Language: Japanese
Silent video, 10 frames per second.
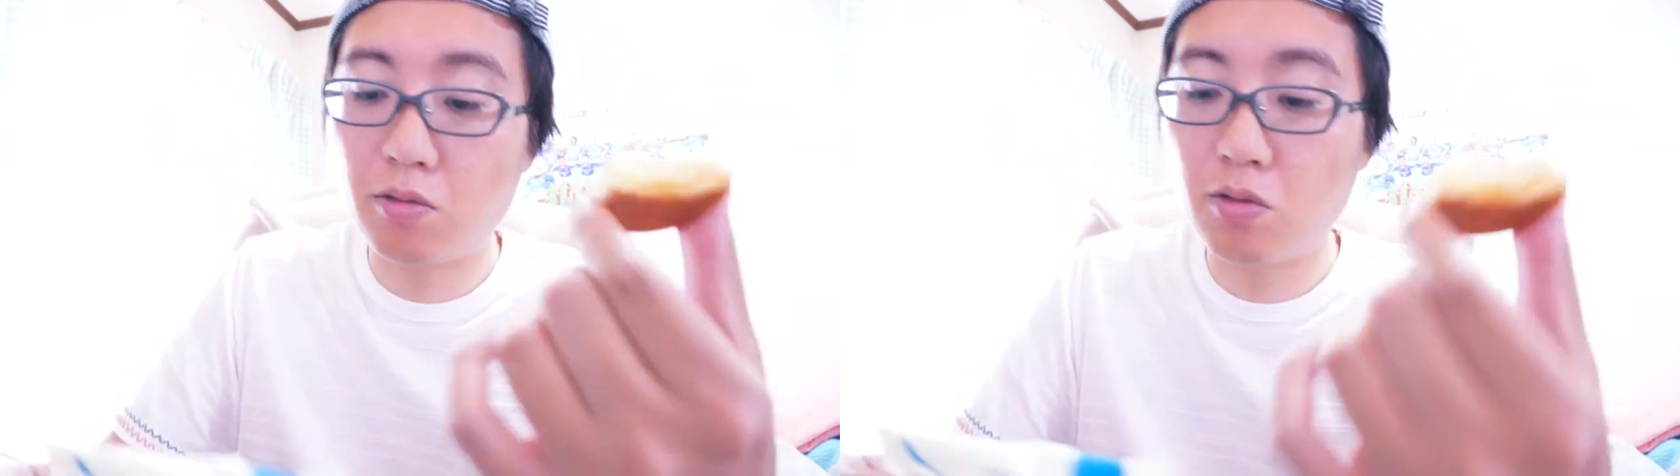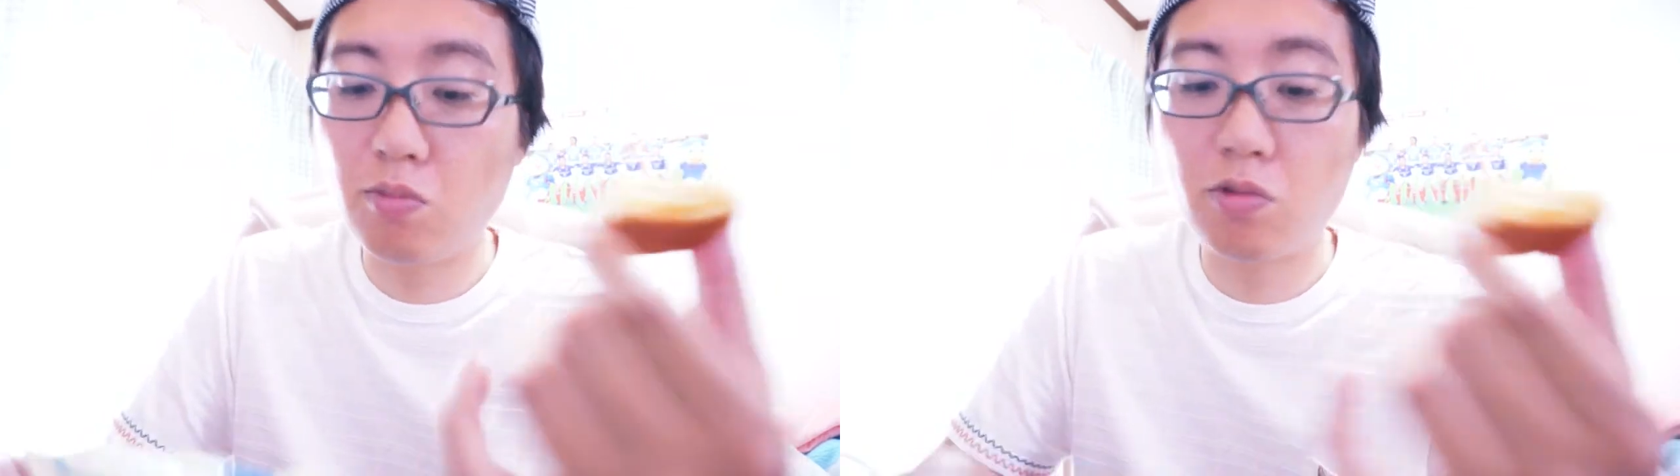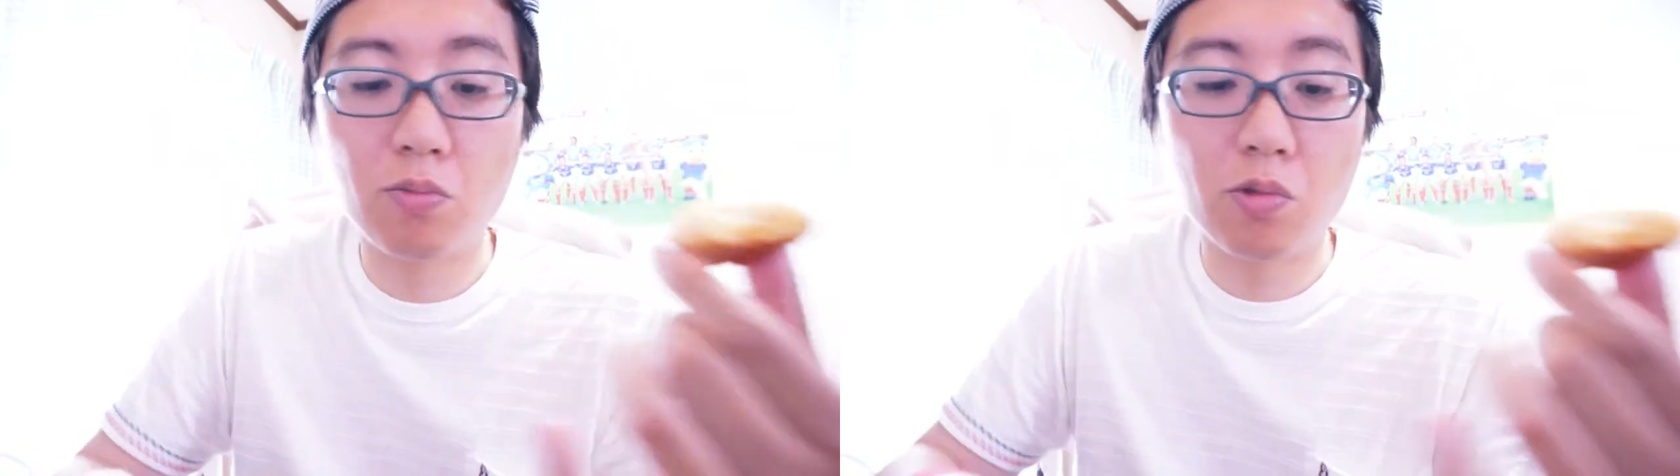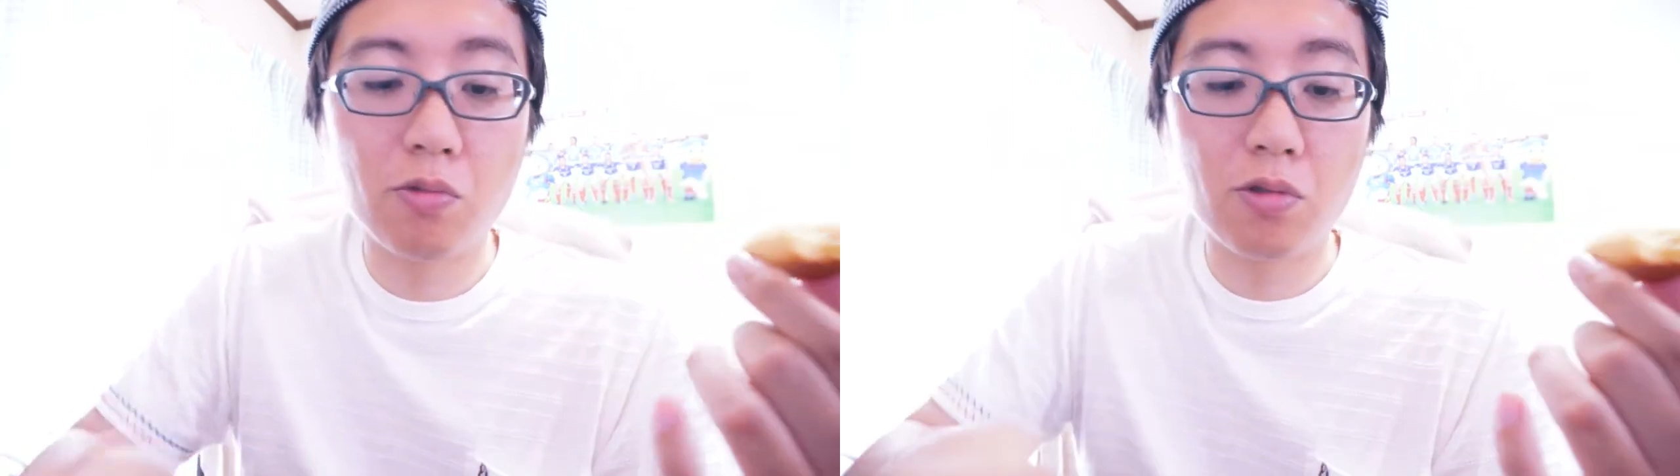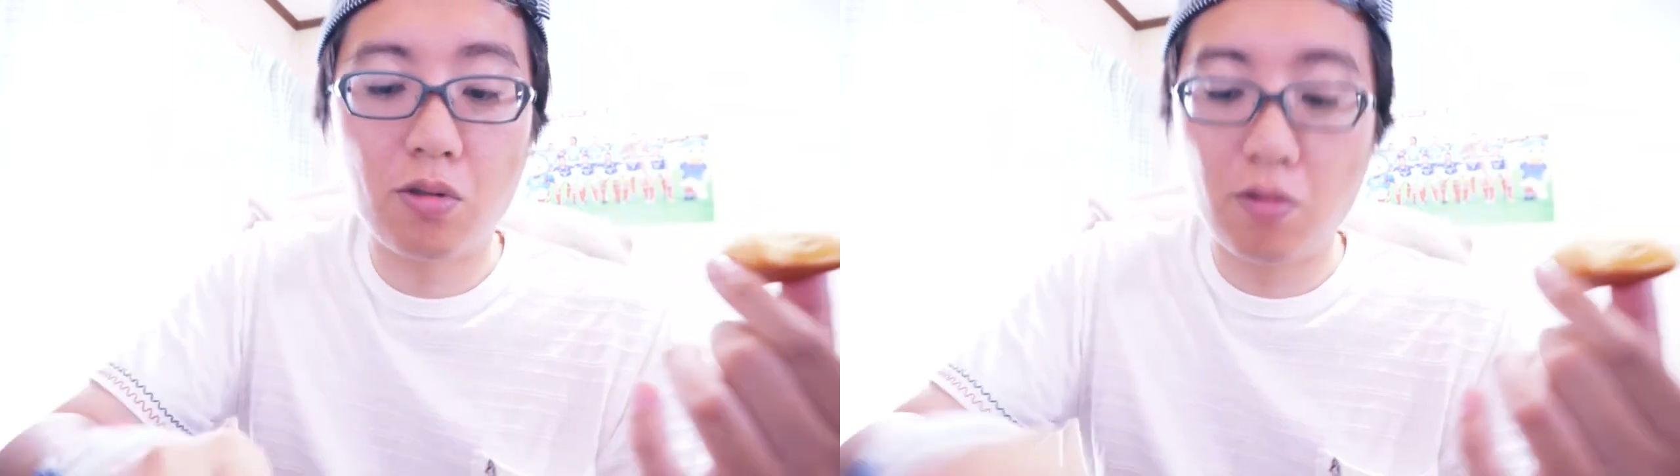こっちももと
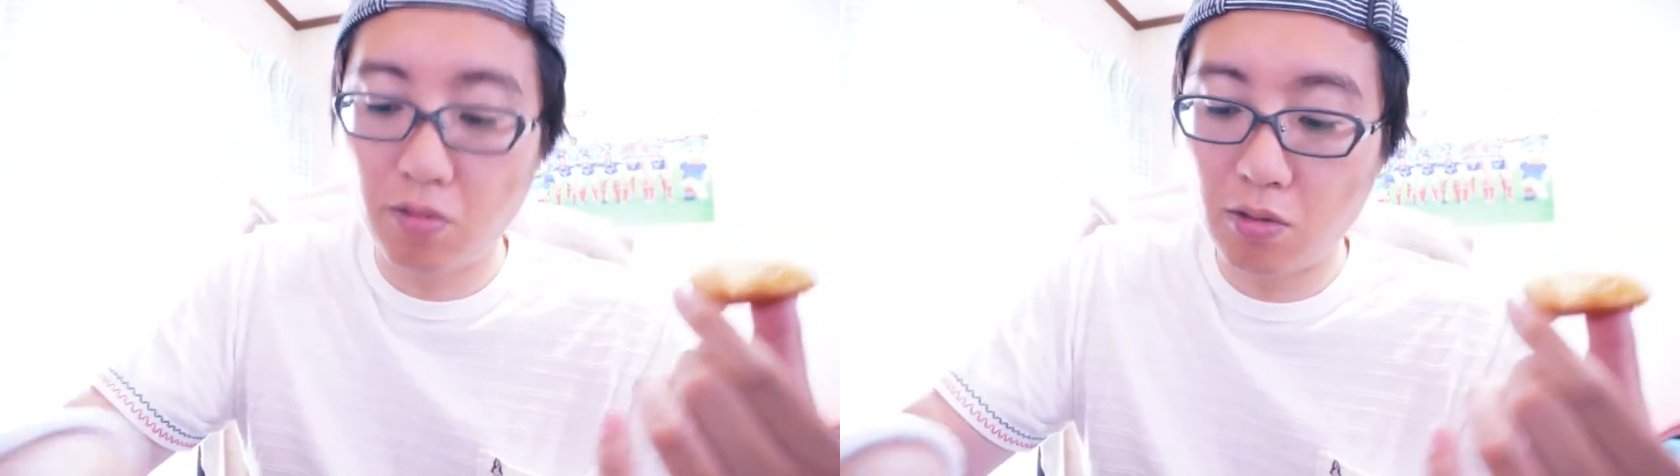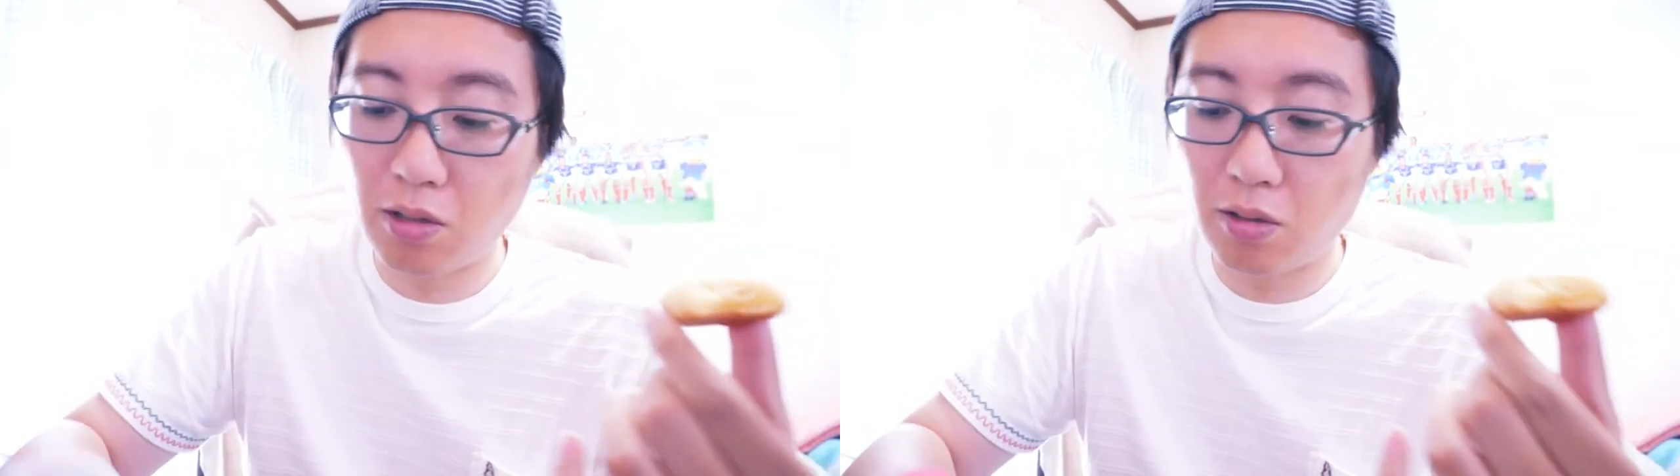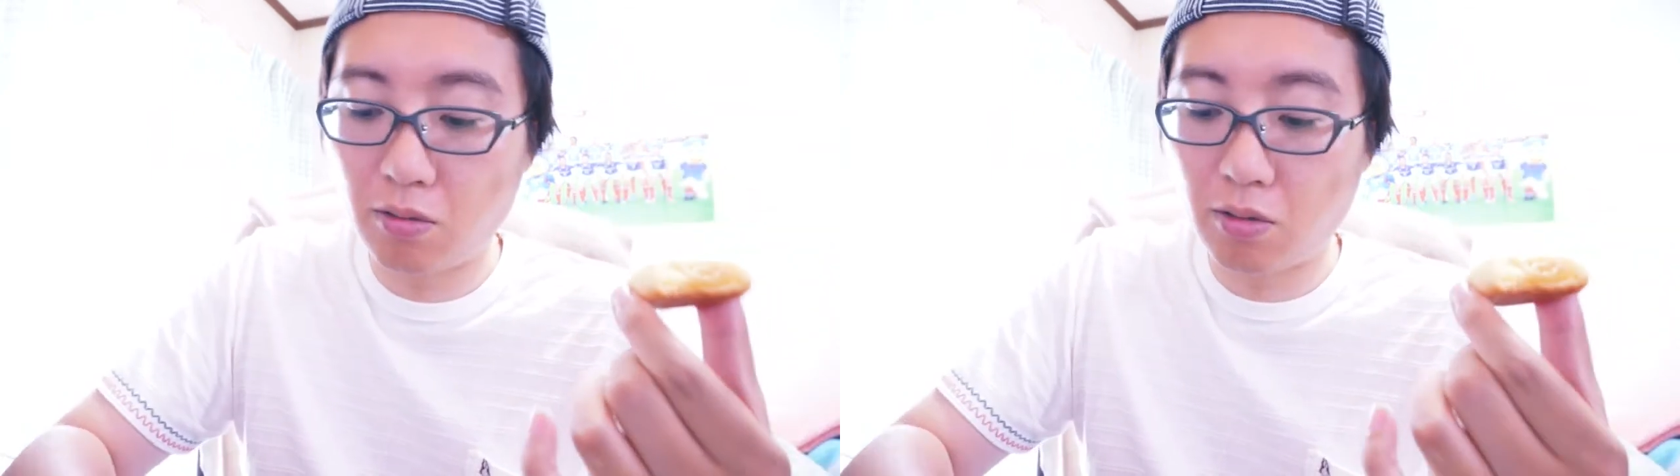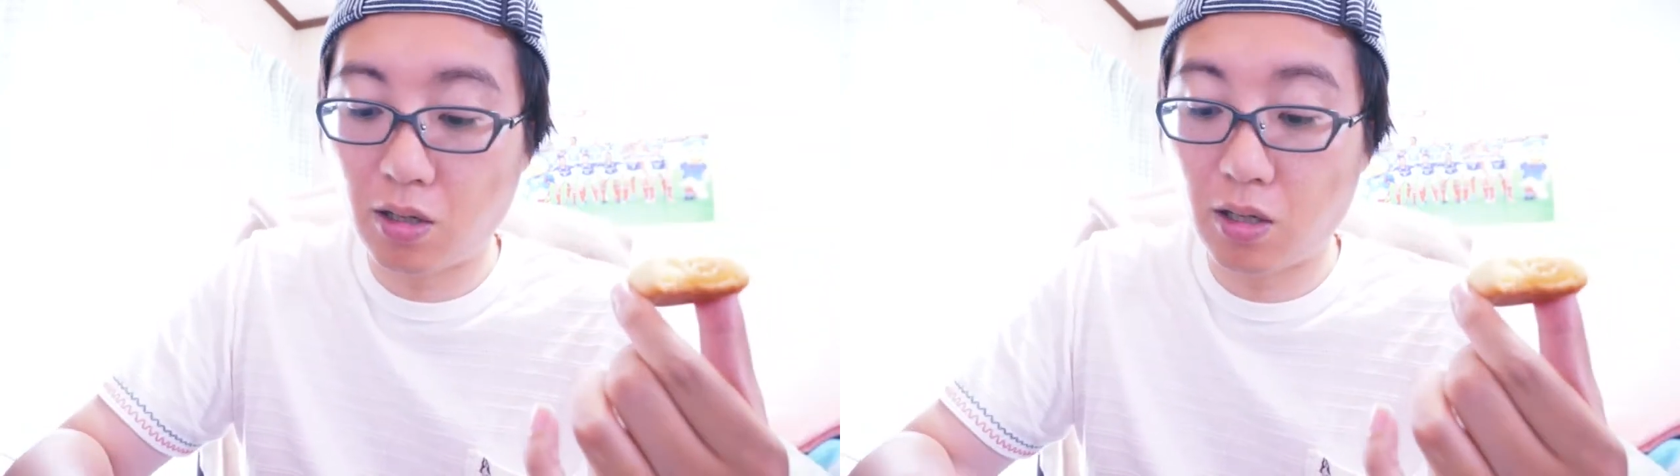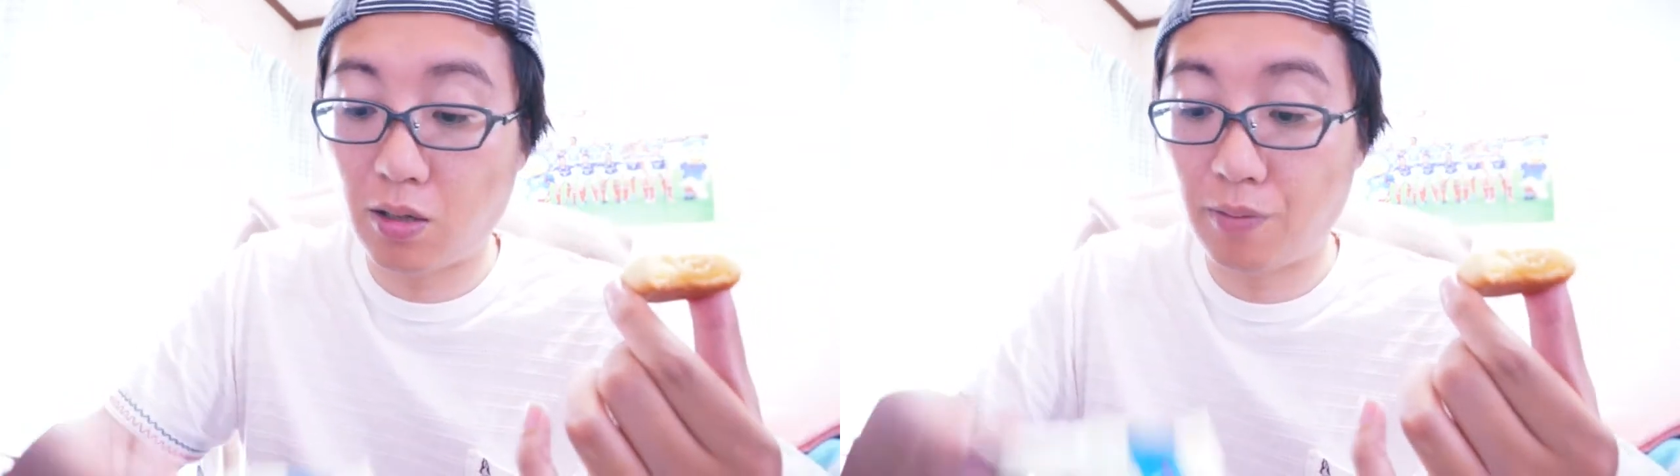もと牛乳入ってるか
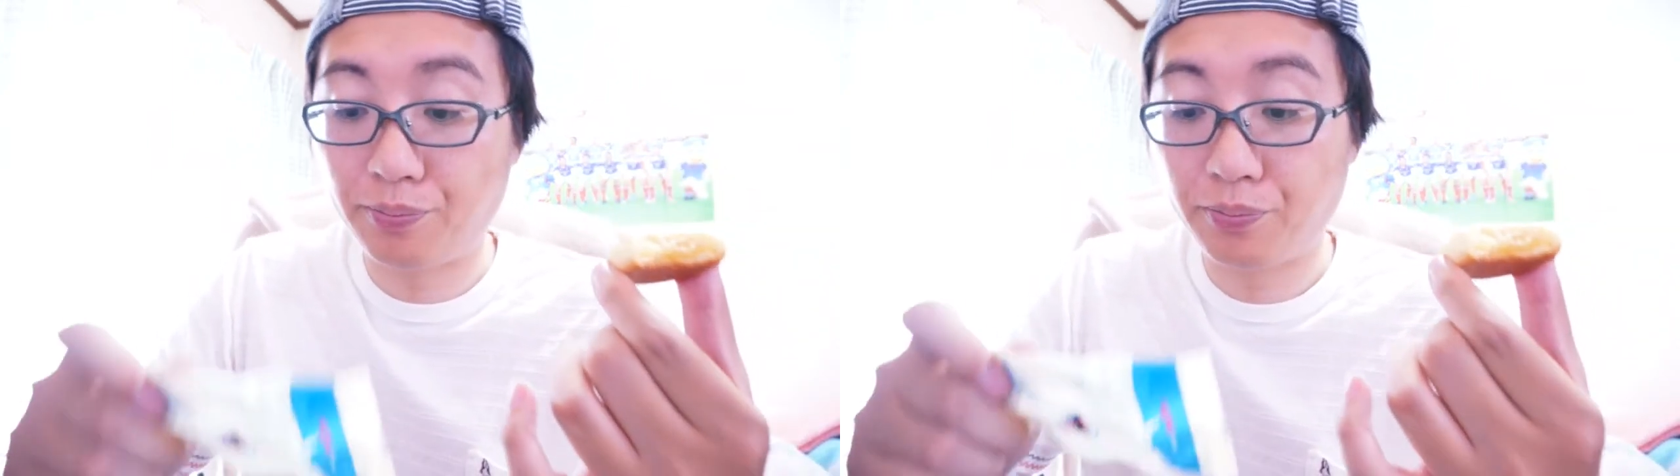ら、